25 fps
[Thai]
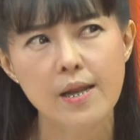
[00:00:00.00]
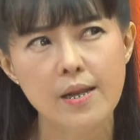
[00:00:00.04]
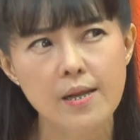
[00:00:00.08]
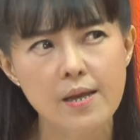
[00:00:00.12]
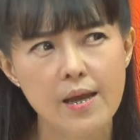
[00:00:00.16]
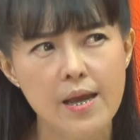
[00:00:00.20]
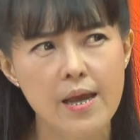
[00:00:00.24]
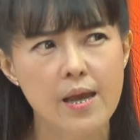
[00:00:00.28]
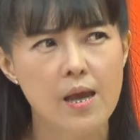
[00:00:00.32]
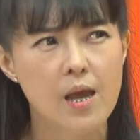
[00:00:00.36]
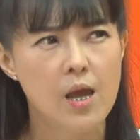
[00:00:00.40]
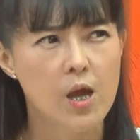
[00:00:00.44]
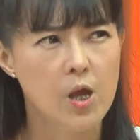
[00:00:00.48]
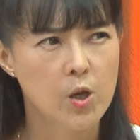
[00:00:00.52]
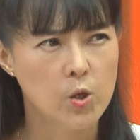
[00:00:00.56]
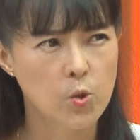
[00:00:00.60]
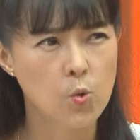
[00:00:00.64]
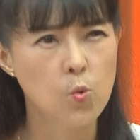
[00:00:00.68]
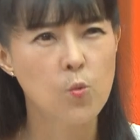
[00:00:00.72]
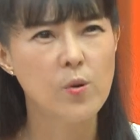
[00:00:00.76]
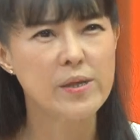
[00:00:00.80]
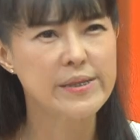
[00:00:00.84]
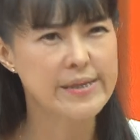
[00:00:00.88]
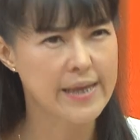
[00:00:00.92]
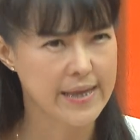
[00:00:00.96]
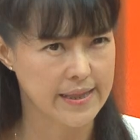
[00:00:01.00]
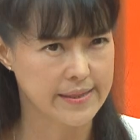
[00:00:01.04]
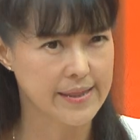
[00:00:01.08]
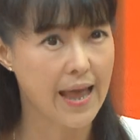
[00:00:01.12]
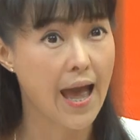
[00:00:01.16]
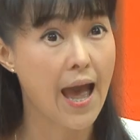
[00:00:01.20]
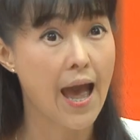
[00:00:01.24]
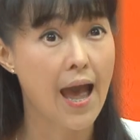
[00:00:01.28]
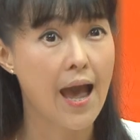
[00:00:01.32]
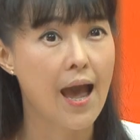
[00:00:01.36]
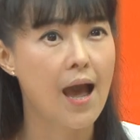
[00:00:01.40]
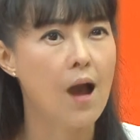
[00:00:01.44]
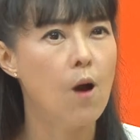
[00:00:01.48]
เรื่อย ๆ ดูว่าสาย
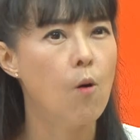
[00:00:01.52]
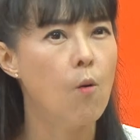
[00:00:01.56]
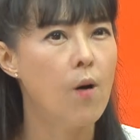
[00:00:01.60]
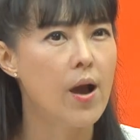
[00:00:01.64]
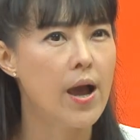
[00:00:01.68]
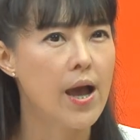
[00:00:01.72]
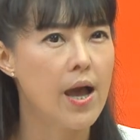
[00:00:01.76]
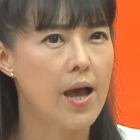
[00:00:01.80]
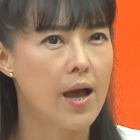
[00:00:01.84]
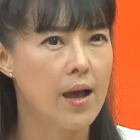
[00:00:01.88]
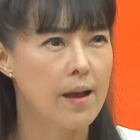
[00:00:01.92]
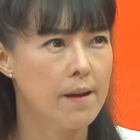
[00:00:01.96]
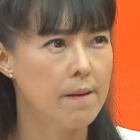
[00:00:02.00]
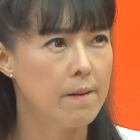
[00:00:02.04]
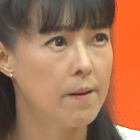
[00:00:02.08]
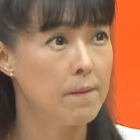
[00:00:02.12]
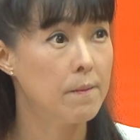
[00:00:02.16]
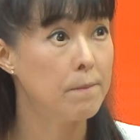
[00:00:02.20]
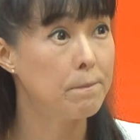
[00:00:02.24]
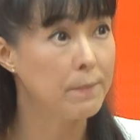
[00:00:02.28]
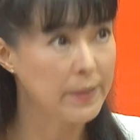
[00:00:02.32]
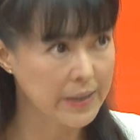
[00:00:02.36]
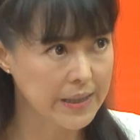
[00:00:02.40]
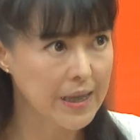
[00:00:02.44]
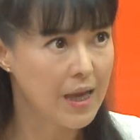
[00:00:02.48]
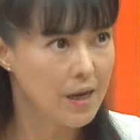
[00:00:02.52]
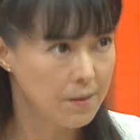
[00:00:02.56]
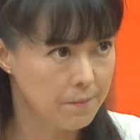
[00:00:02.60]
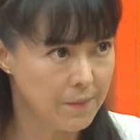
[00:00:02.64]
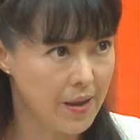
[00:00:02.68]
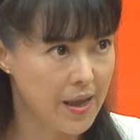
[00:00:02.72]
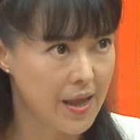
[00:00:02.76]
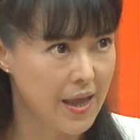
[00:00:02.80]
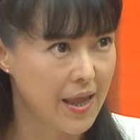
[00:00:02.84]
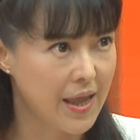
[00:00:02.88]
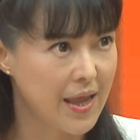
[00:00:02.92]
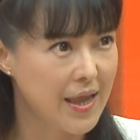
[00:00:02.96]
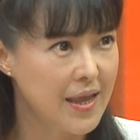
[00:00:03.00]
ตาเขาอะค่ะเปลี่ยนไหม